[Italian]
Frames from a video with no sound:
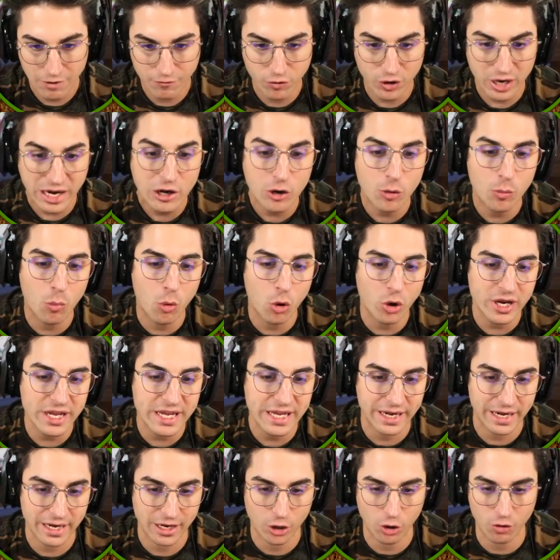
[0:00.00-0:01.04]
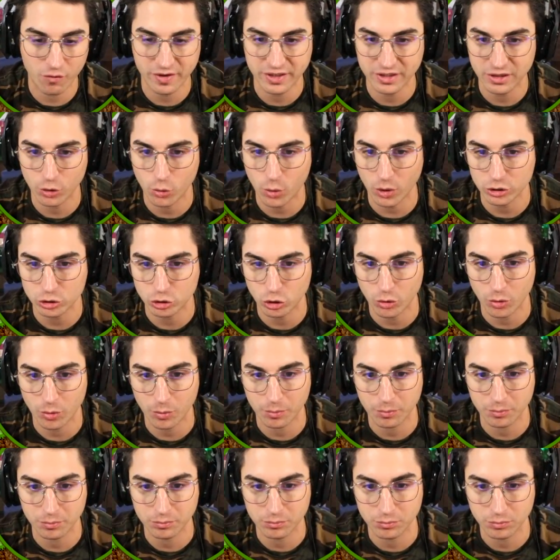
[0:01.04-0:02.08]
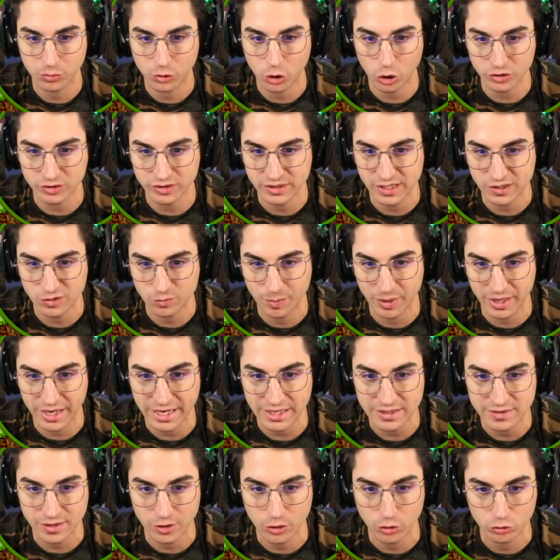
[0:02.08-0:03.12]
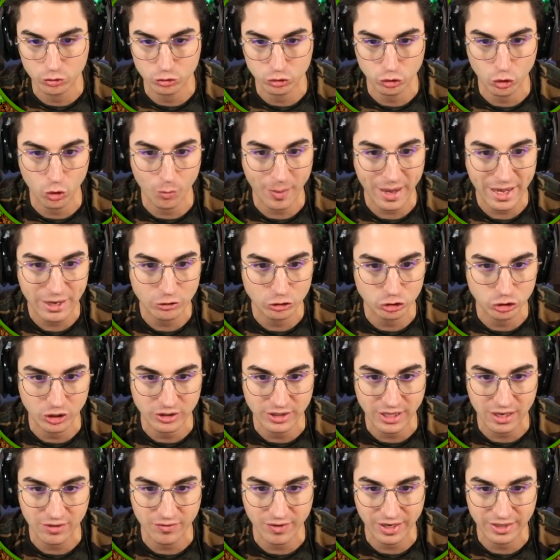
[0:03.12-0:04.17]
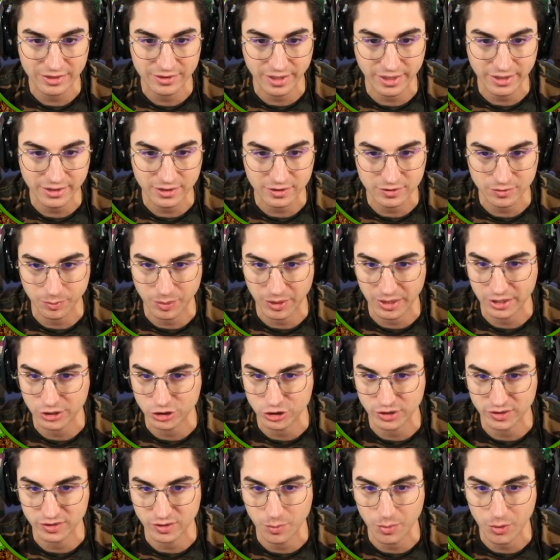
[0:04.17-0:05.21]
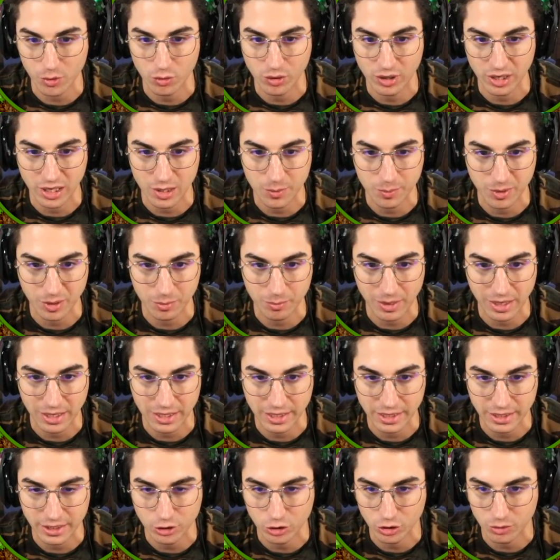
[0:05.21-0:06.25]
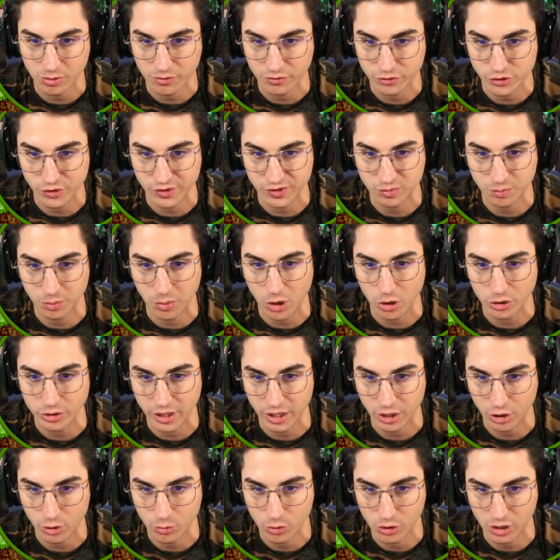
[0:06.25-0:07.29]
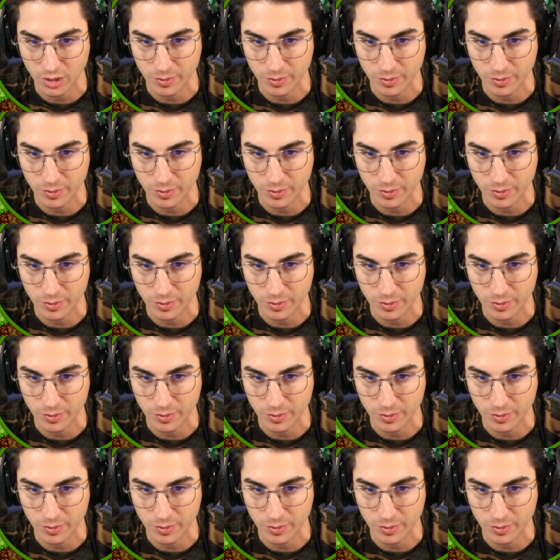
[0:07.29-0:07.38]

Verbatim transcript: Vorrei non morire che ho 24 cose di esperienza non sono mai riuscito ad arrivare a 30 perché c'era sempre un creeper ballerino che mi faceva esplodere come un